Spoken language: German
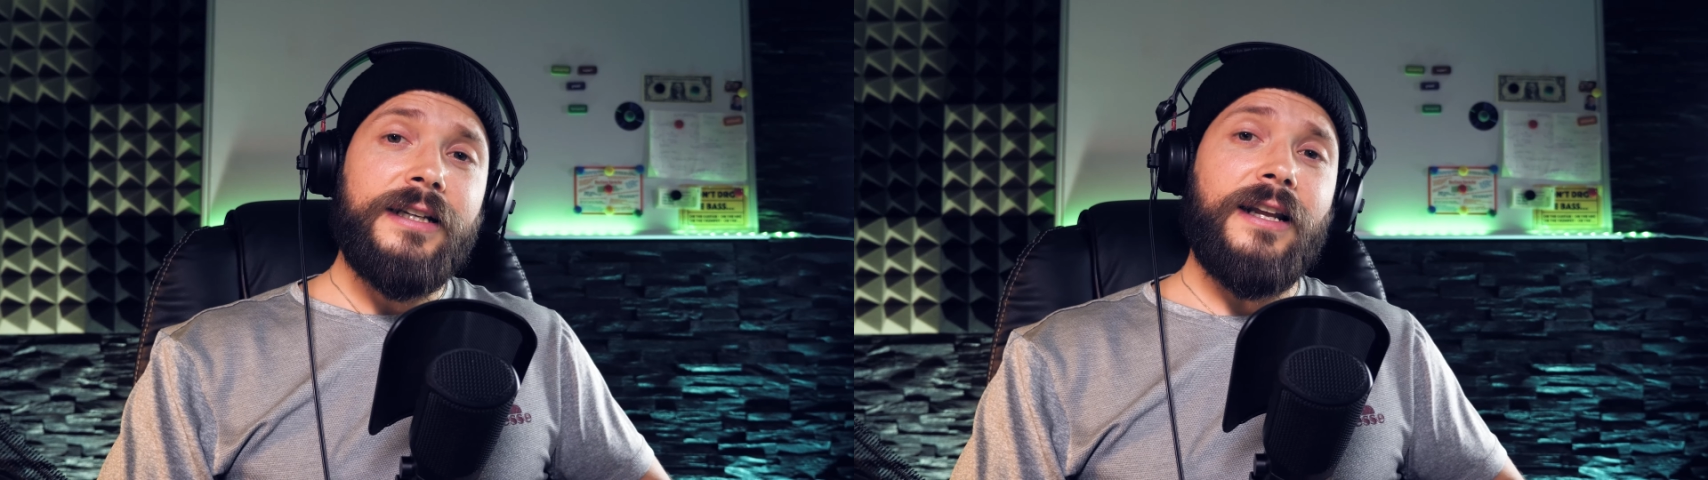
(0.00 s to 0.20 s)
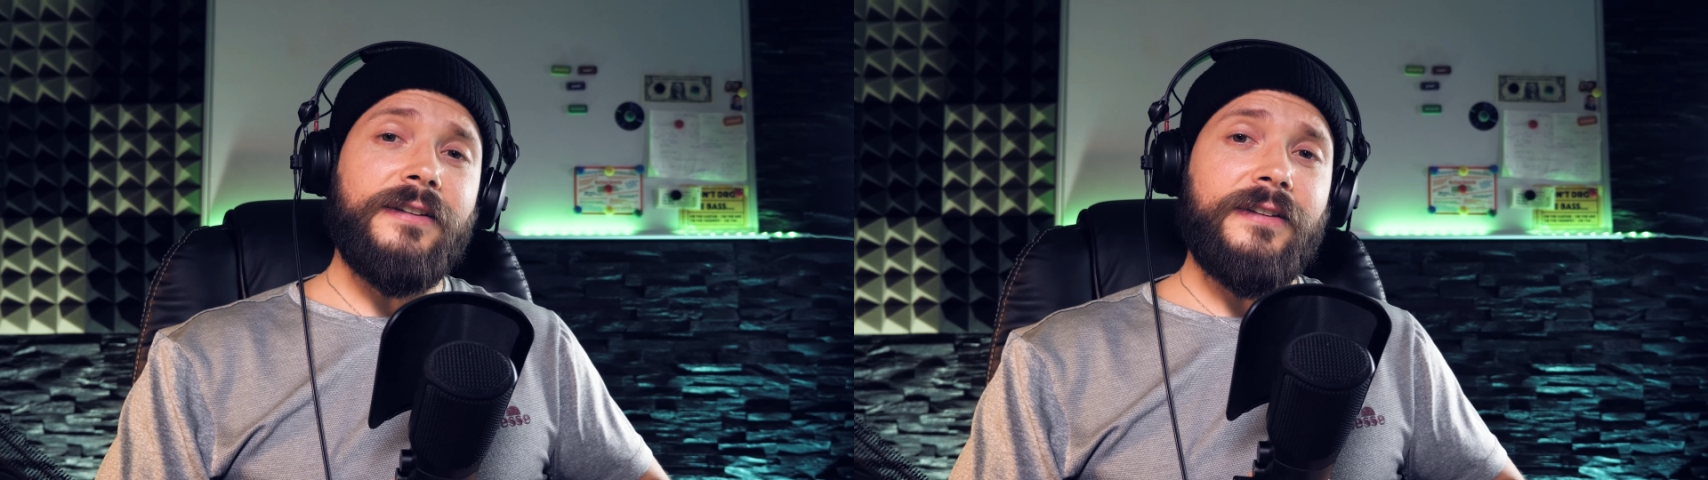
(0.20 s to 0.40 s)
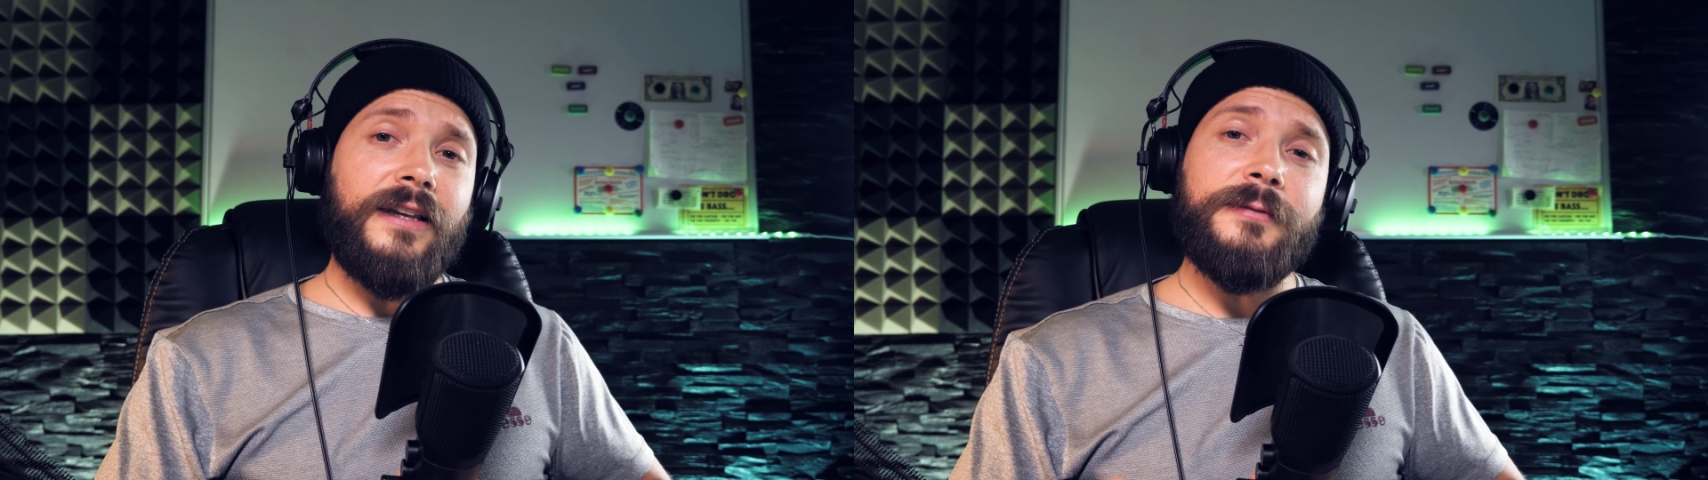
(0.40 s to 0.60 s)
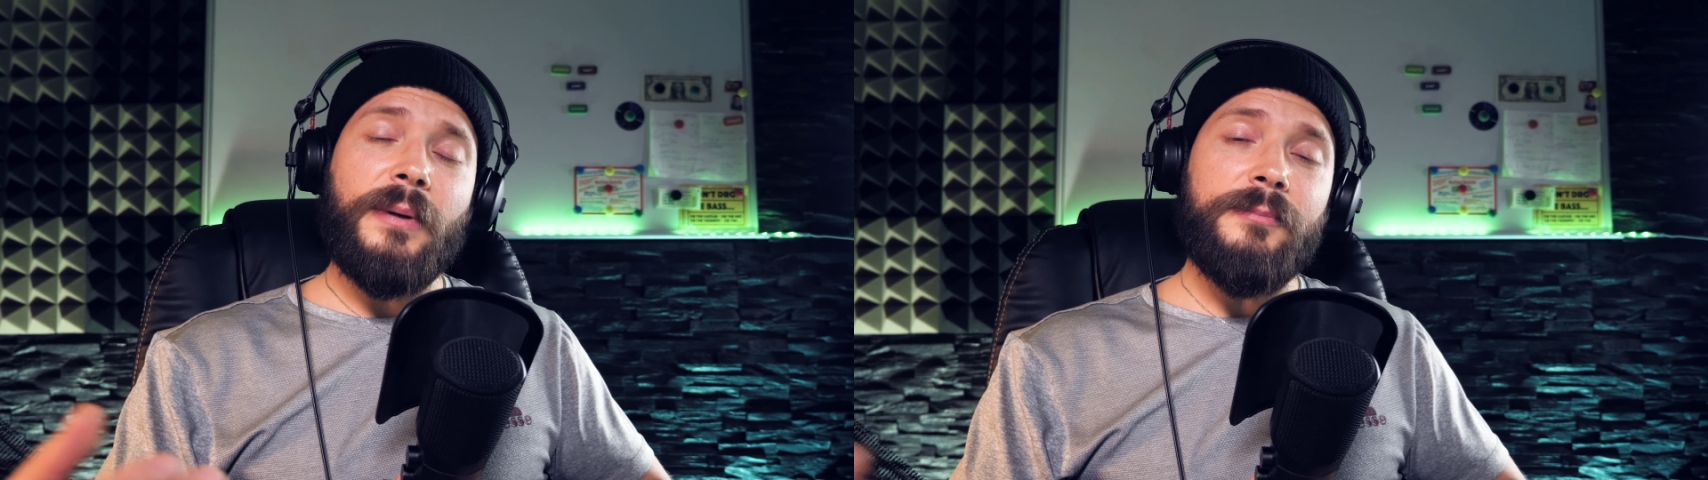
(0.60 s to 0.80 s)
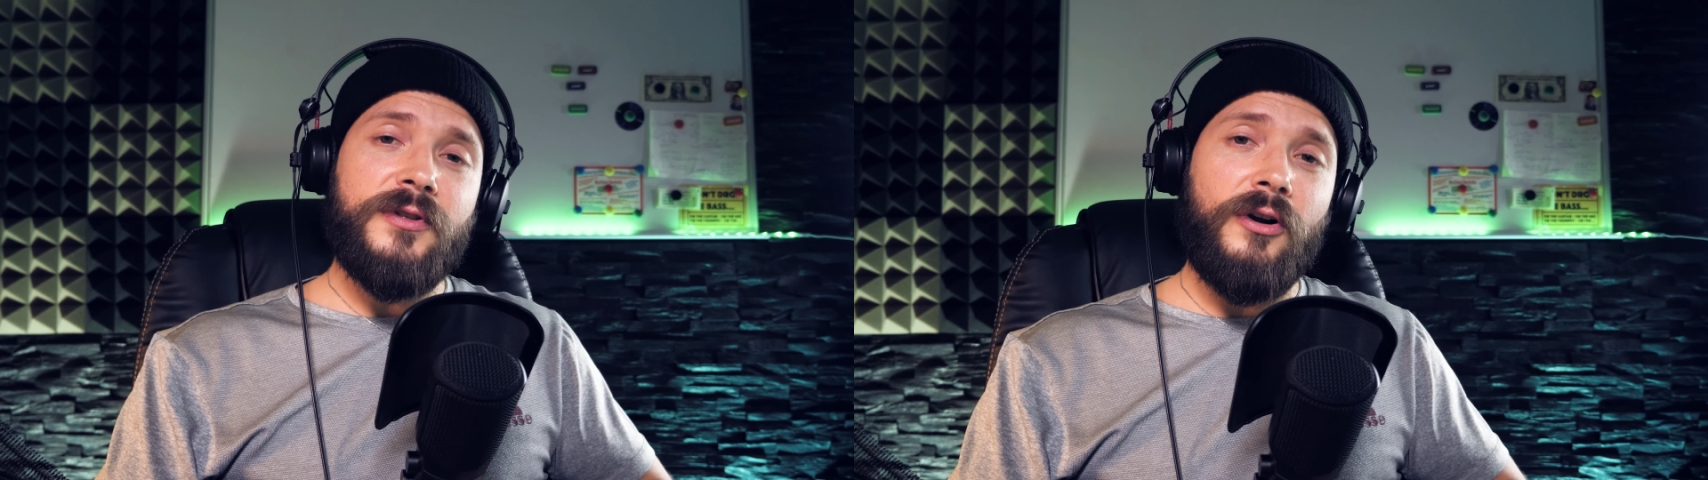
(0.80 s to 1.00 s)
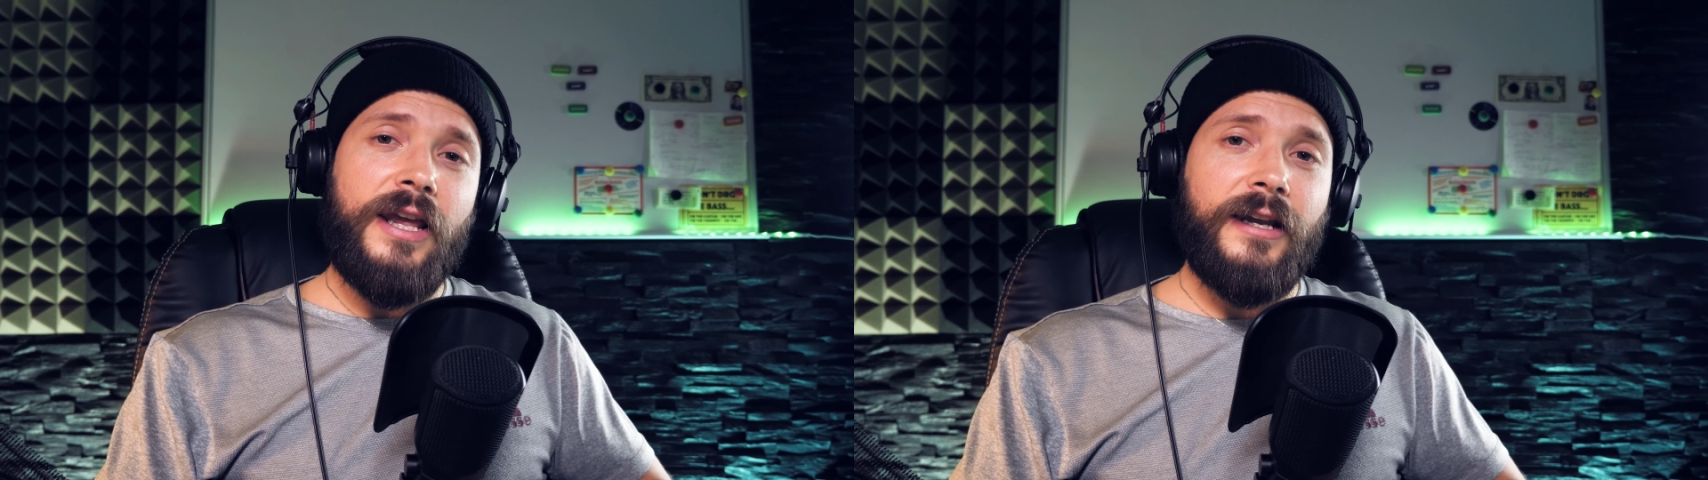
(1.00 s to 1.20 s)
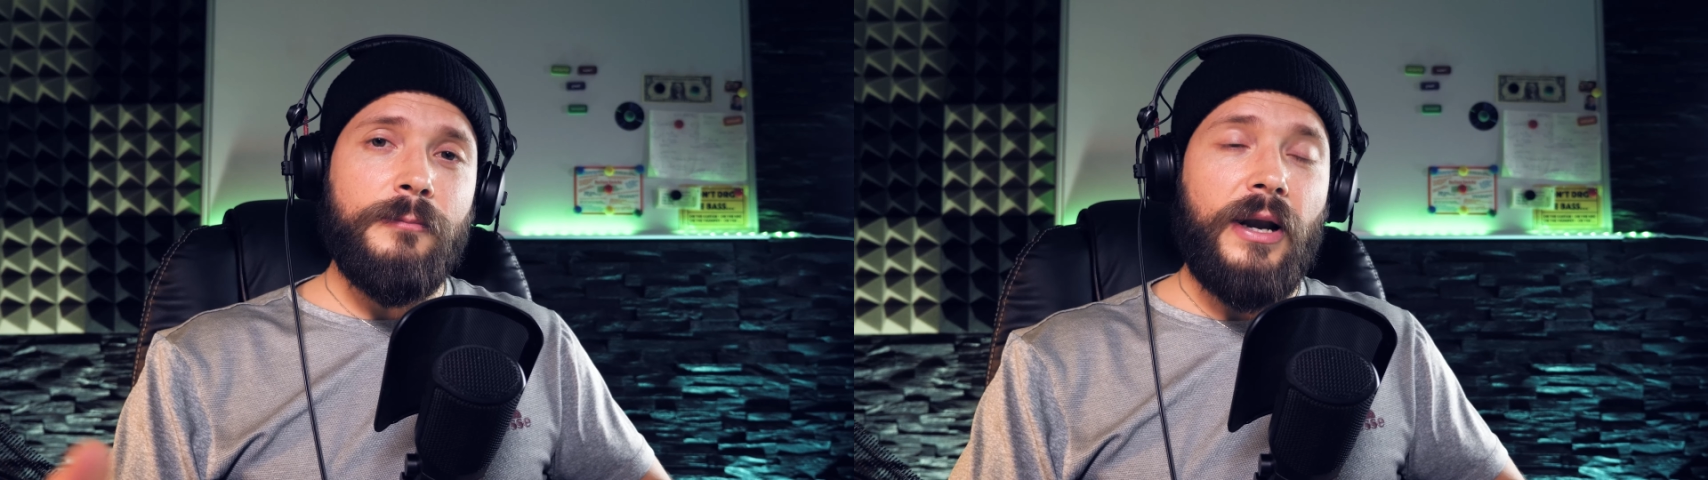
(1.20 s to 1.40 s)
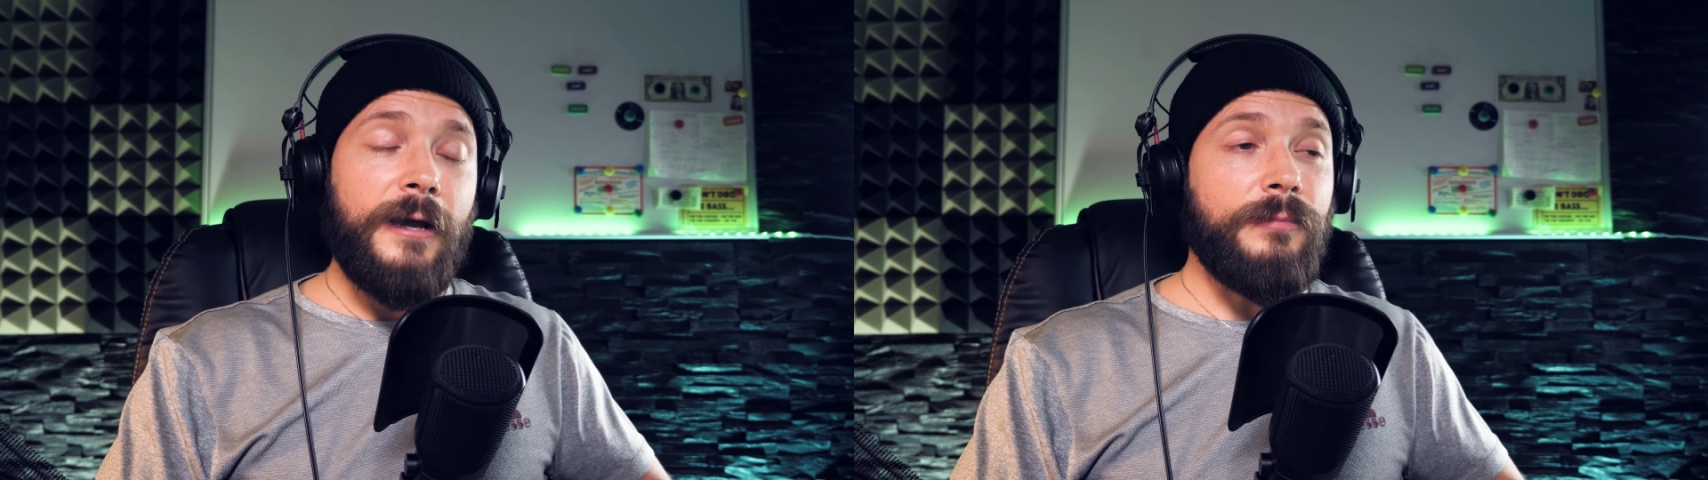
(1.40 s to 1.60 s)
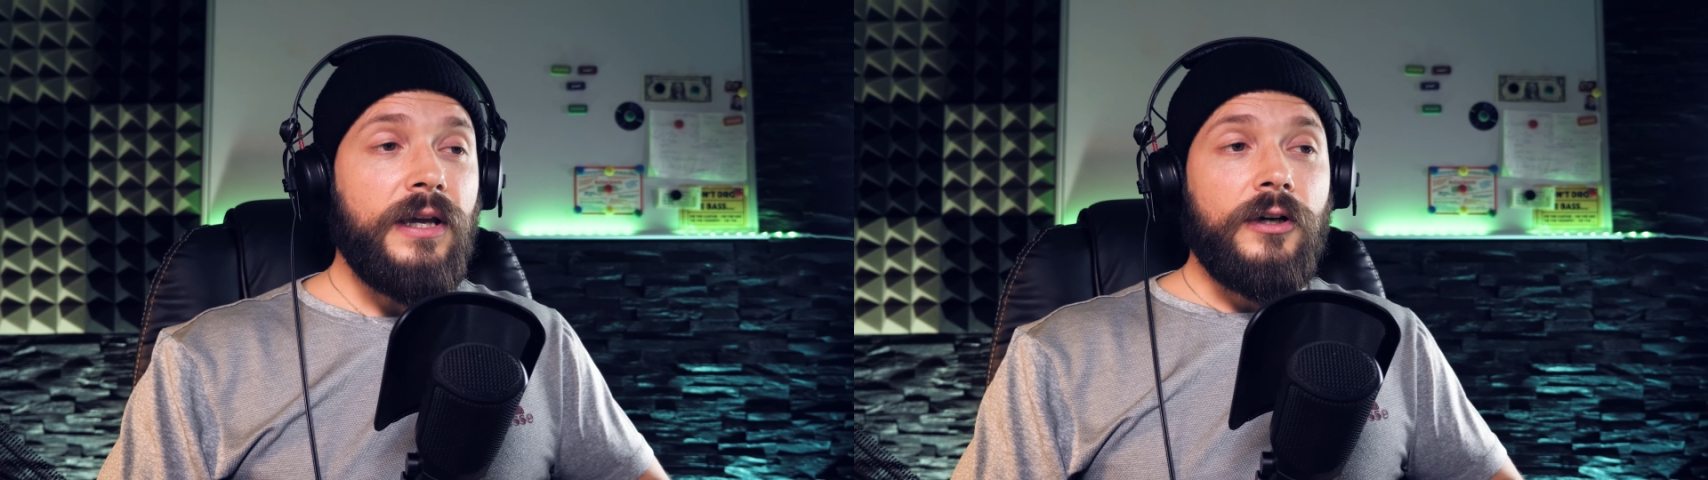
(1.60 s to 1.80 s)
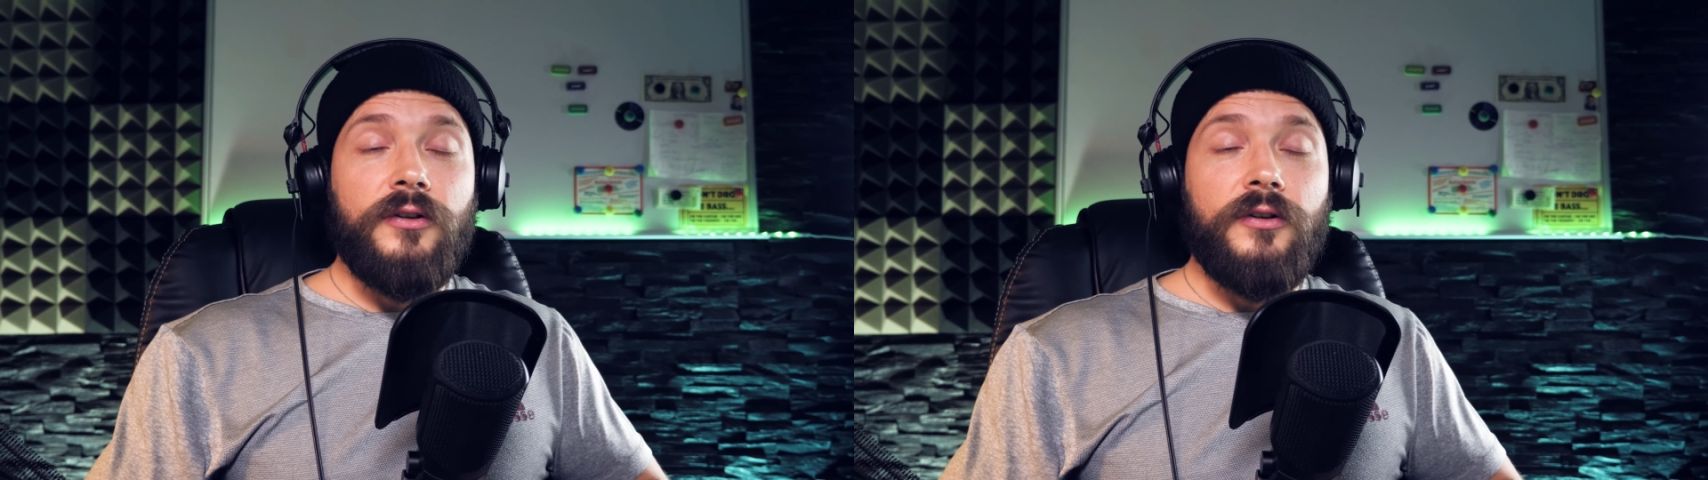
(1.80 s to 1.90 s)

dass das beim Zoll hängen bleibt,